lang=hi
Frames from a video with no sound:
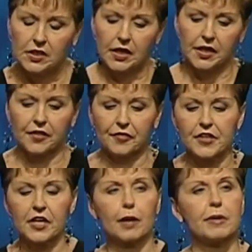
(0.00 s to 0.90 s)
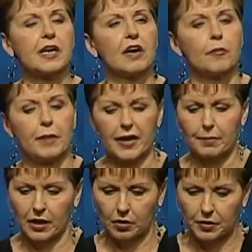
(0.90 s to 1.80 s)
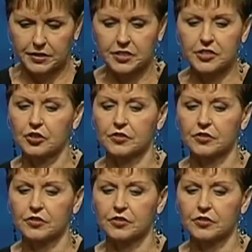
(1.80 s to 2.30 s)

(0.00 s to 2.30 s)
जिसे लेकर आपको तैयार रहना है और मैं